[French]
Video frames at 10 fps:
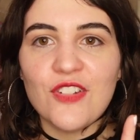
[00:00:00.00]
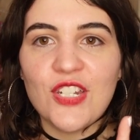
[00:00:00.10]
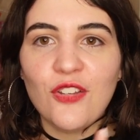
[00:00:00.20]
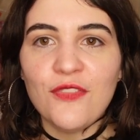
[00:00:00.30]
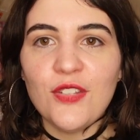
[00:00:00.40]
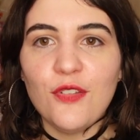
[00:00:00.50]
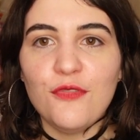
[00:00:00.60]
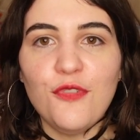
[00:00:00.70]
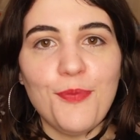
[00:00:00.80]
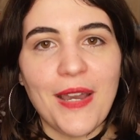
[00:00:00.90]
j'ai envie de
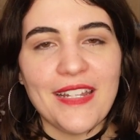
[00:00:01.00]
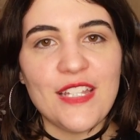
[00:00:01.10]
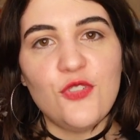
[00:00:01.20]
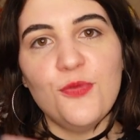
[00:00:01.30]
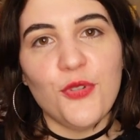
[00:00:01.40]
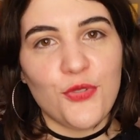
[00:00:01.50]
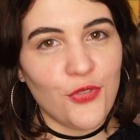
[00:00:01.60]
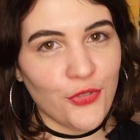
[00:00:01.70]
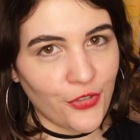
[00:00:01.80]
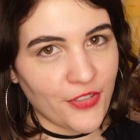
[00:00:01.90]
vous parler du
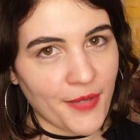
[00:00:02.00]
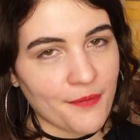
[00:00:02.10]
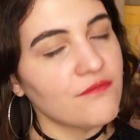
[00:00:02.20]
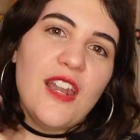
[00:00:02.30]
bossu de Notre-Dame.